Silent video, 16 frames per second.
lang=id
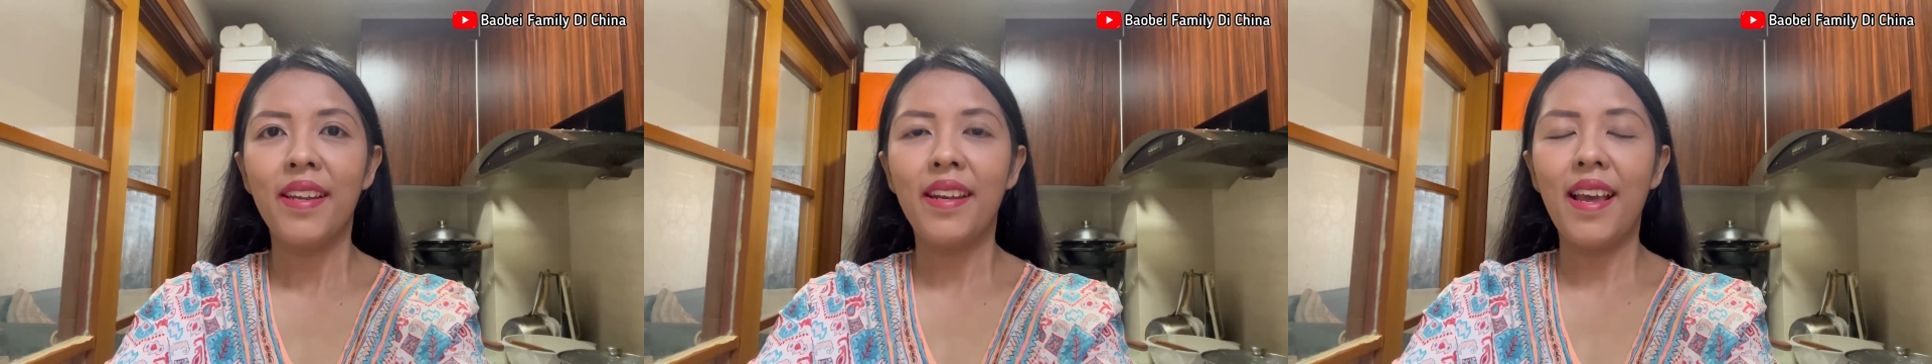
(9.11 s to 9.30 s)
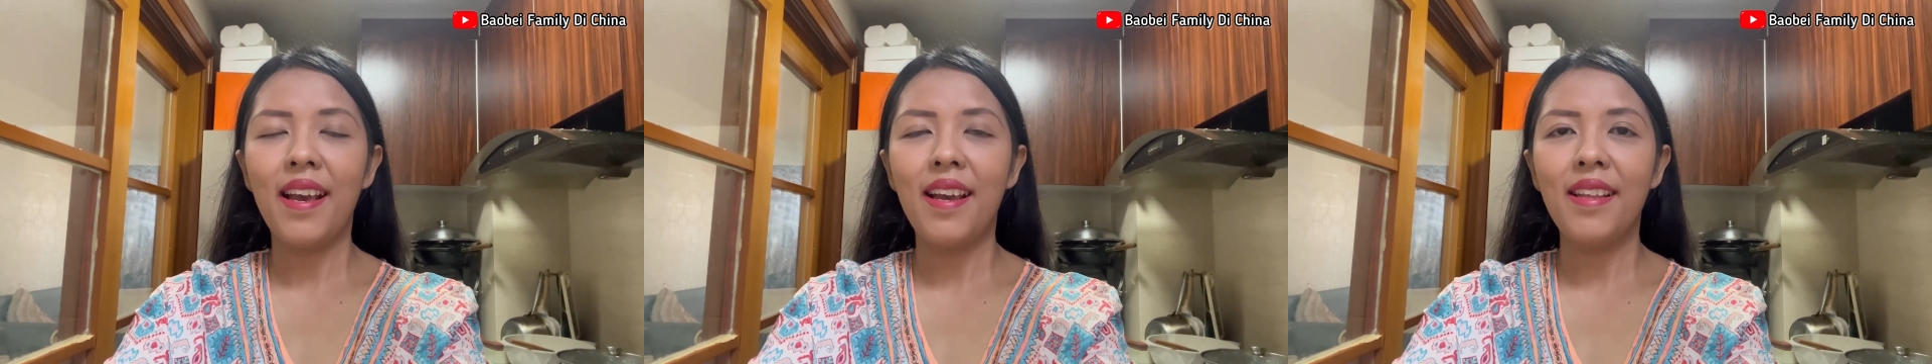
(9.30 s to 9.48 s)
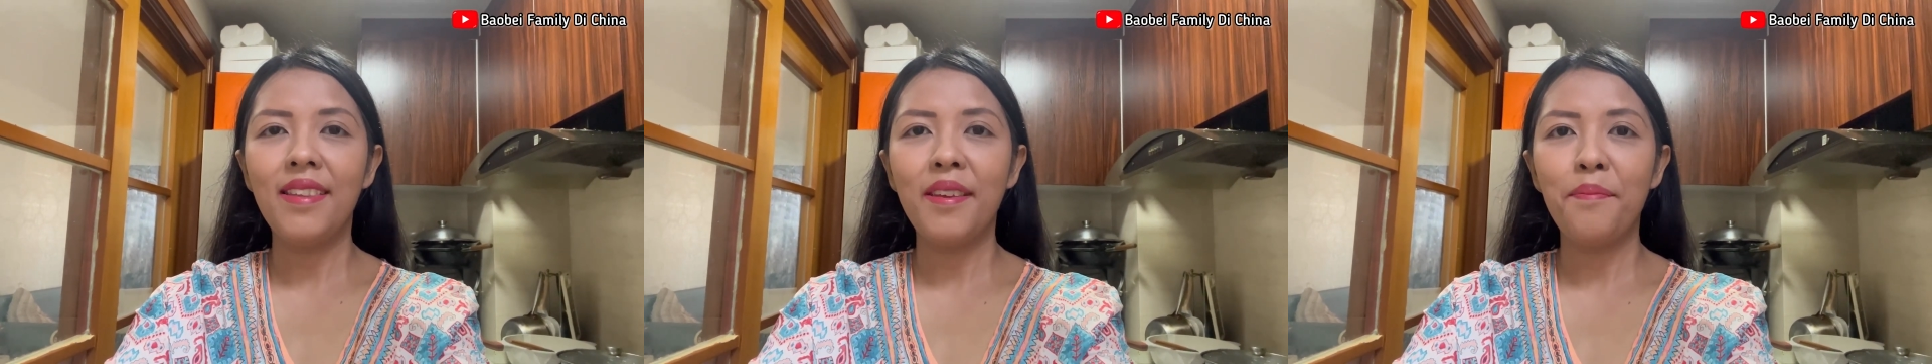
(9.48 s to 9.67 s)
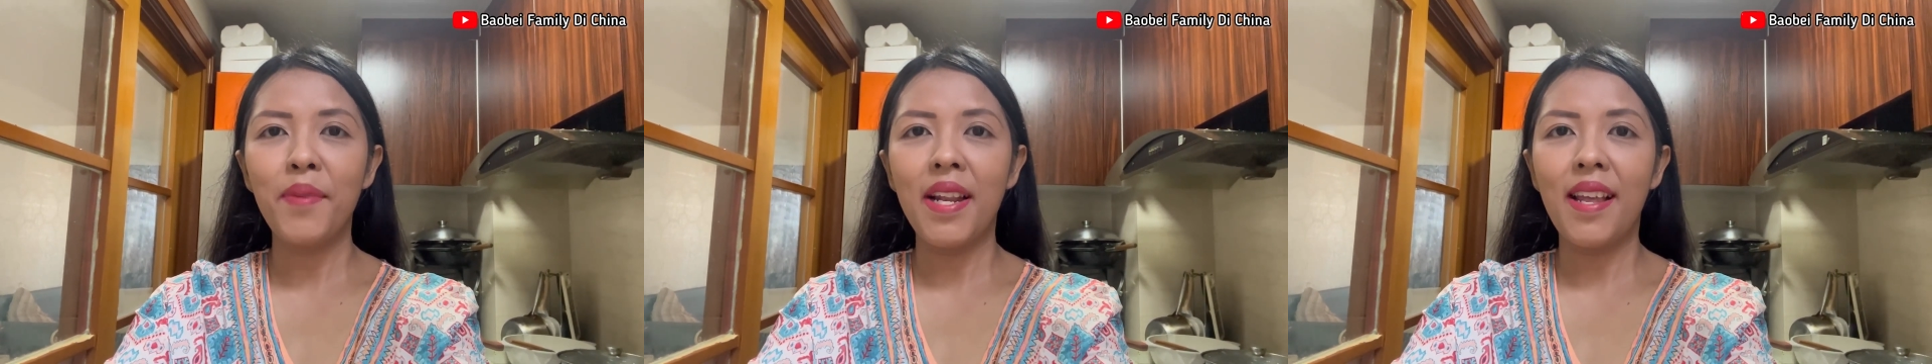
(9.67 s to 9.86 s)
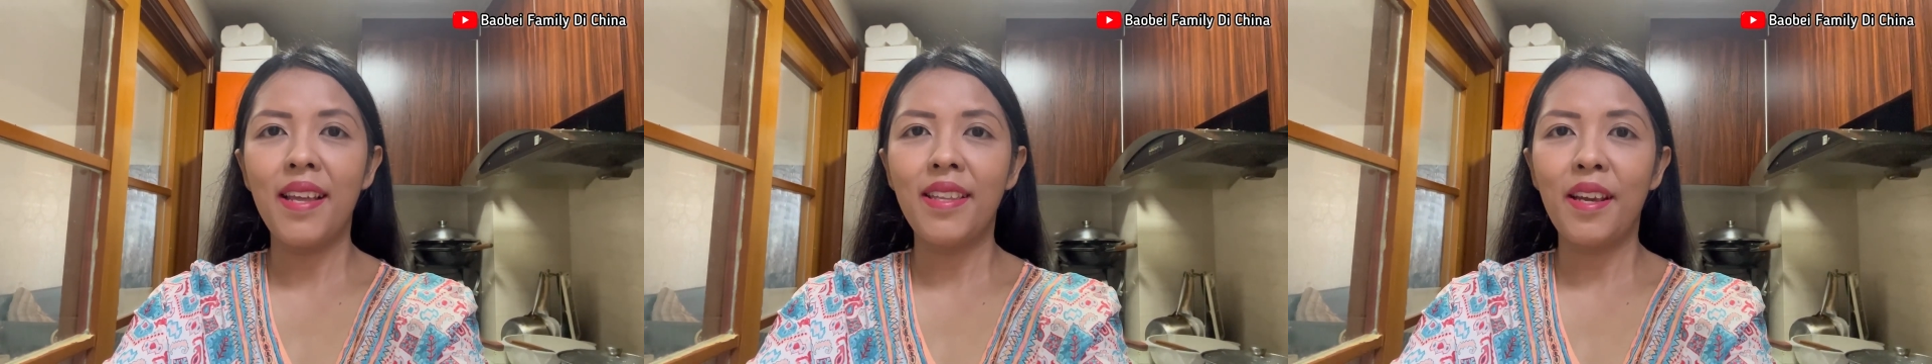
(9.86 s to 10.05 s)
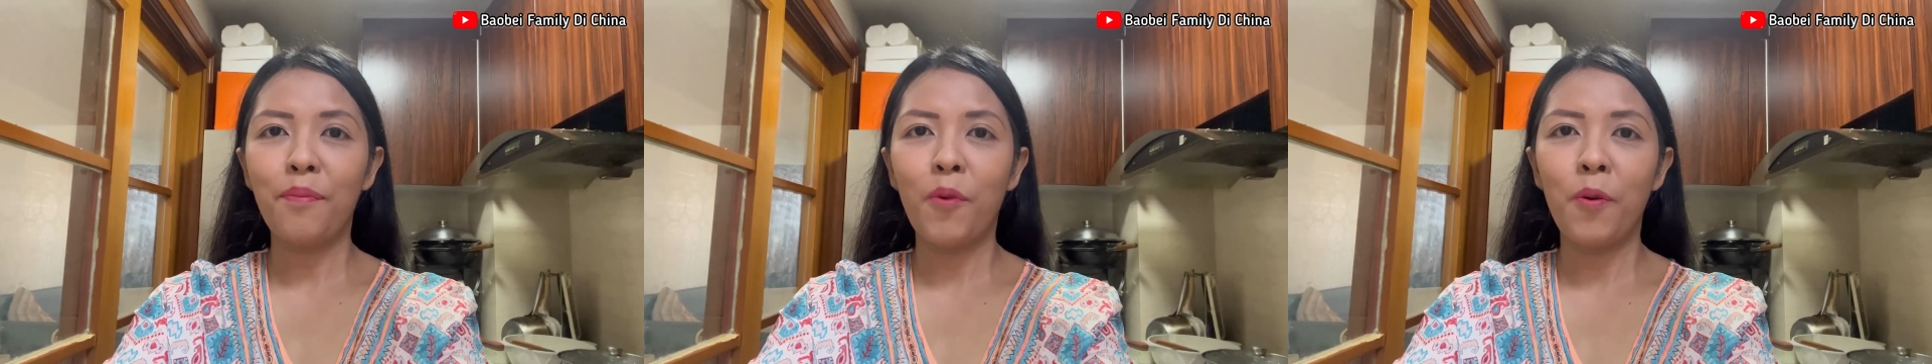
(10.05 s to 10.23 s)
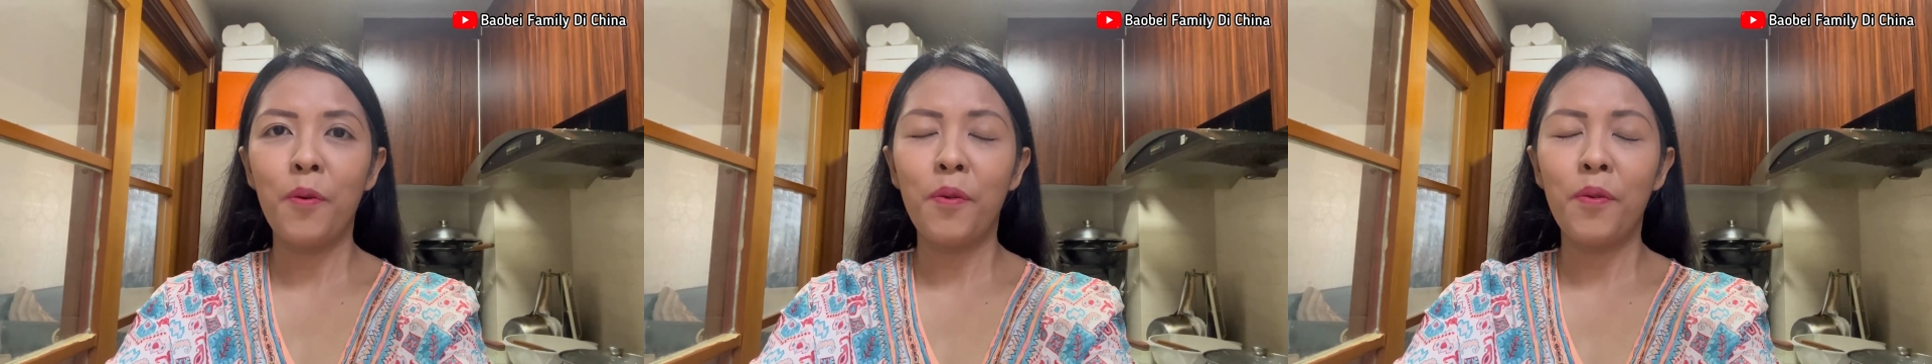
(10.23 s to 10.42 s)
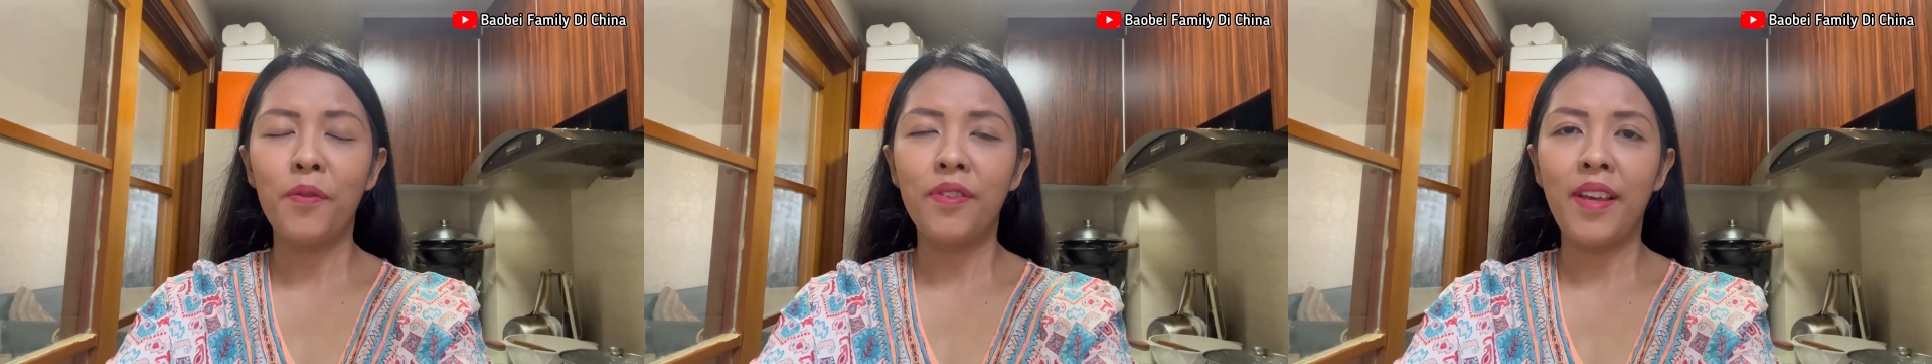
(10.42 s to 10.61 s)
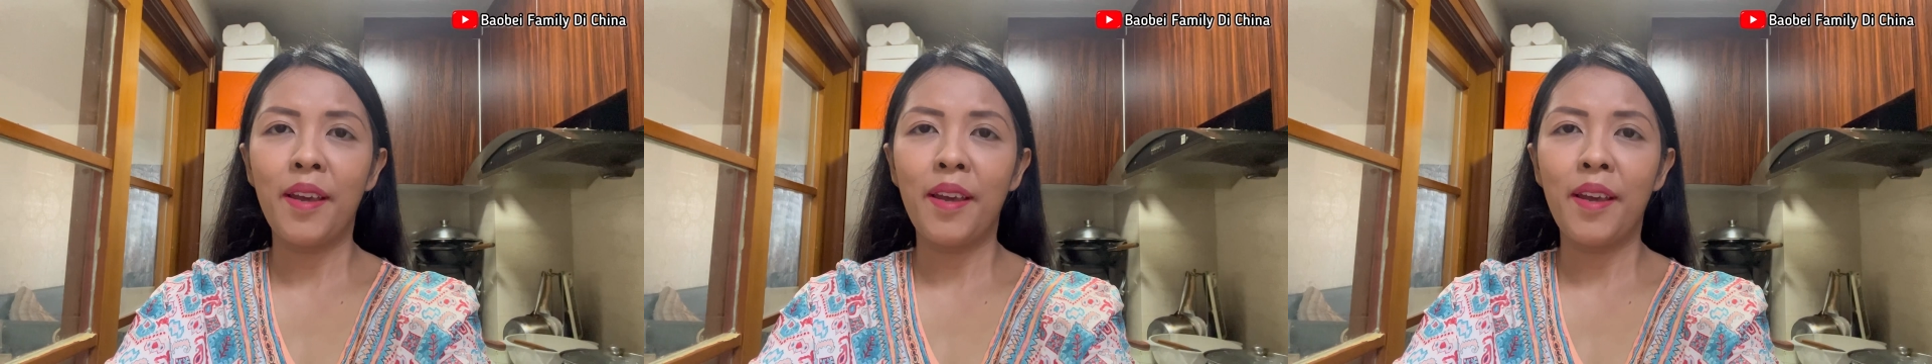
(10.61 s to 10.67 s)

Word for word: Dan cemilan yang mau